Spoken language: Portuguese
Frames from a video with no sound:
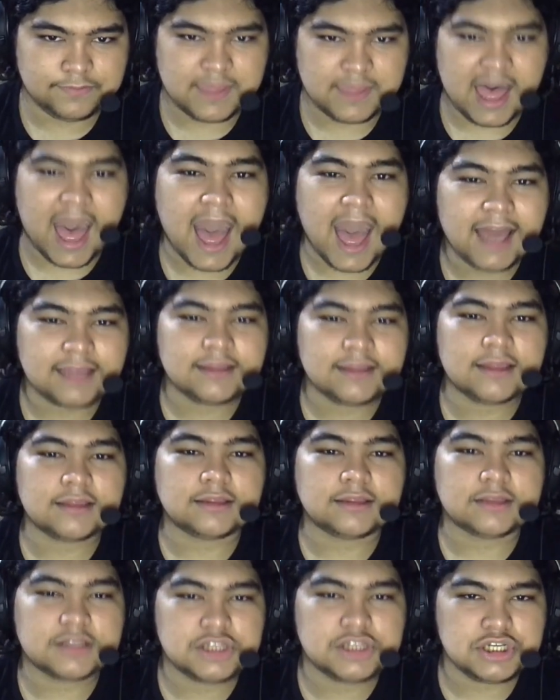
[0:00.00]

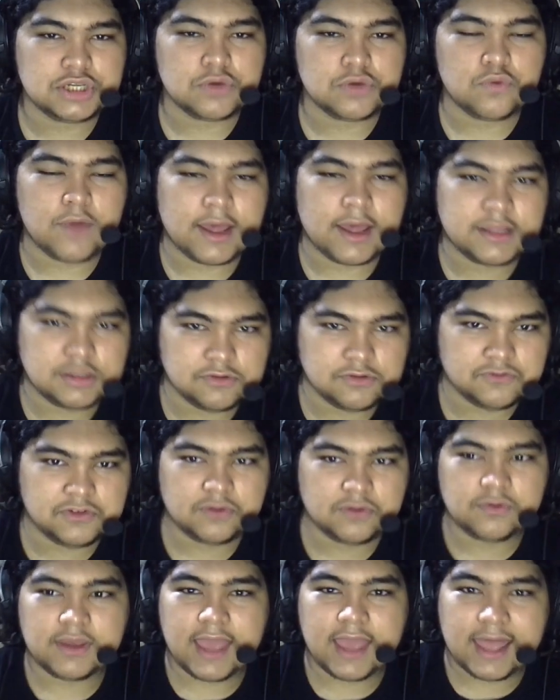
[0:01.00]
Agnes de
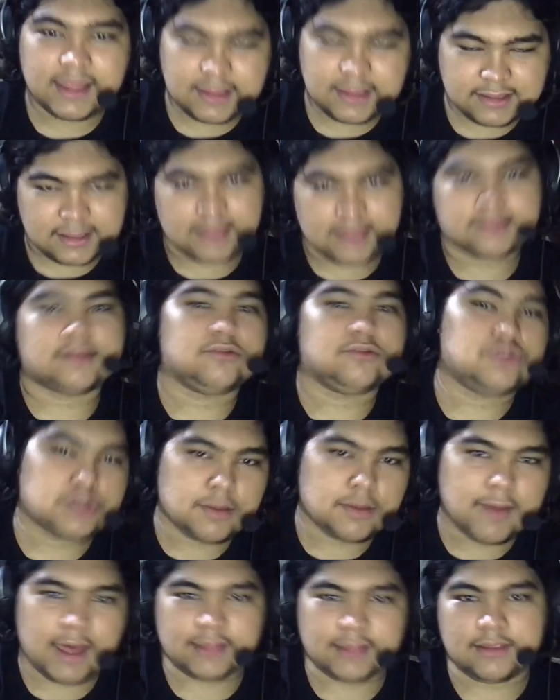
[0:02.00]
Westview ela está sendo
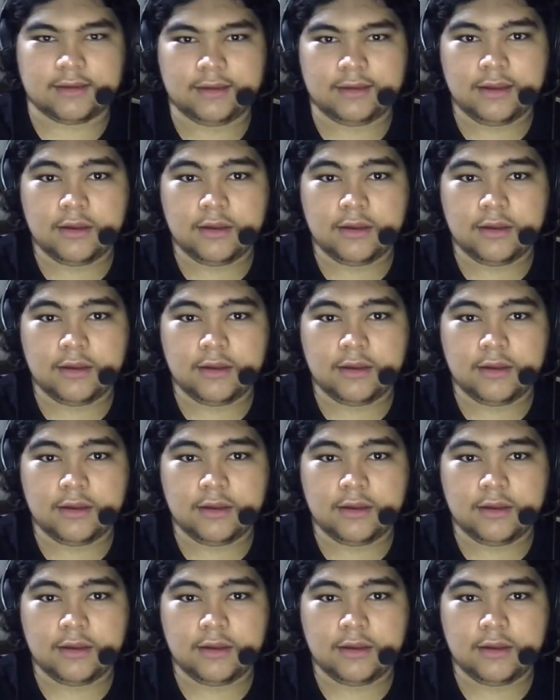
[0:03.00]
chamada,